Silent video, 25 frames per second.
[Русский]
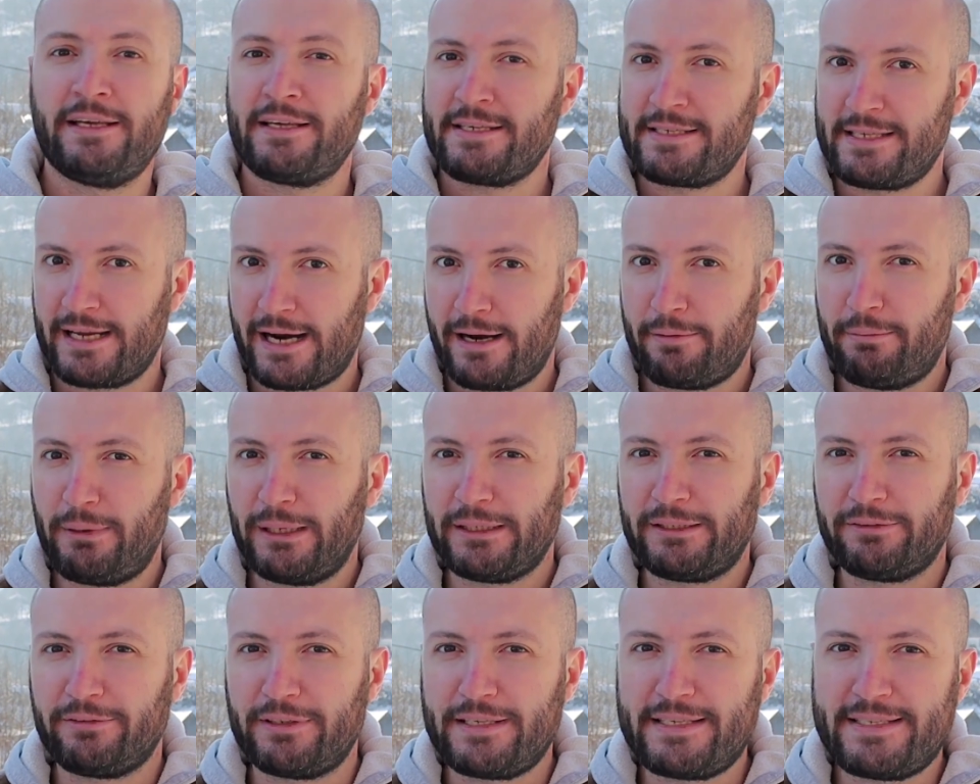
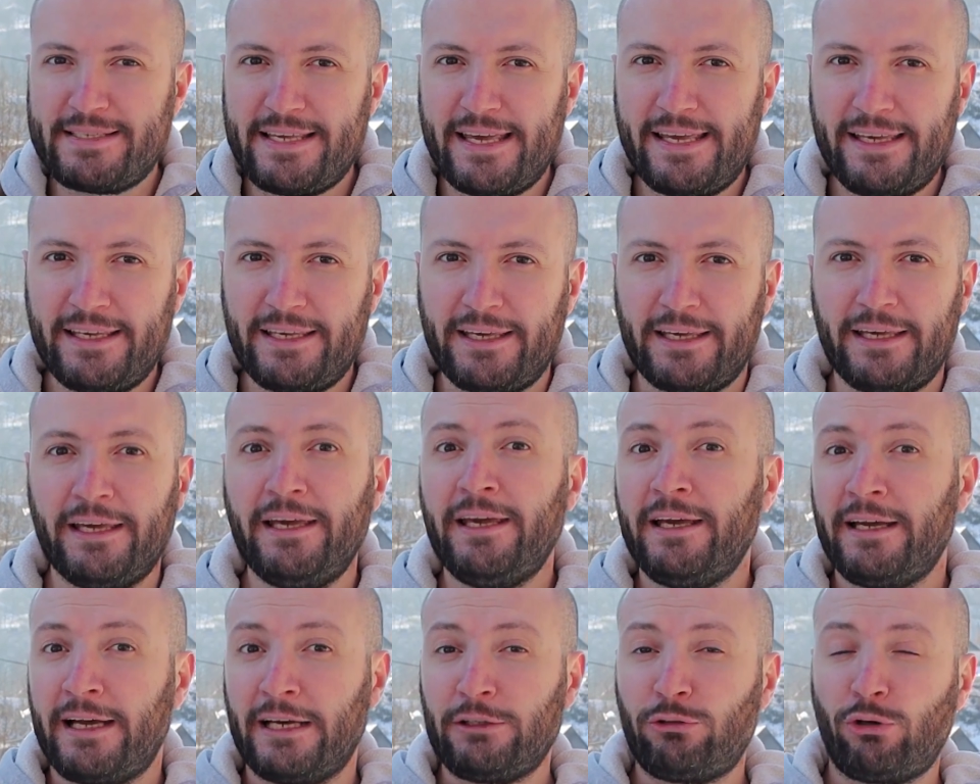Зарабатывать деньги,
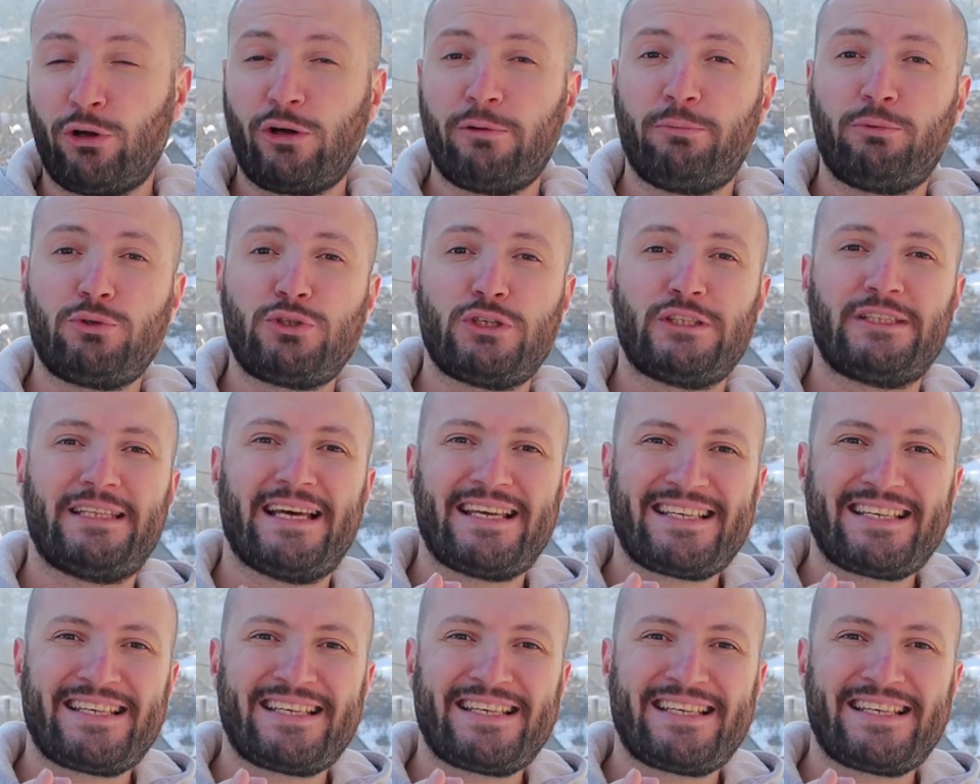которых будет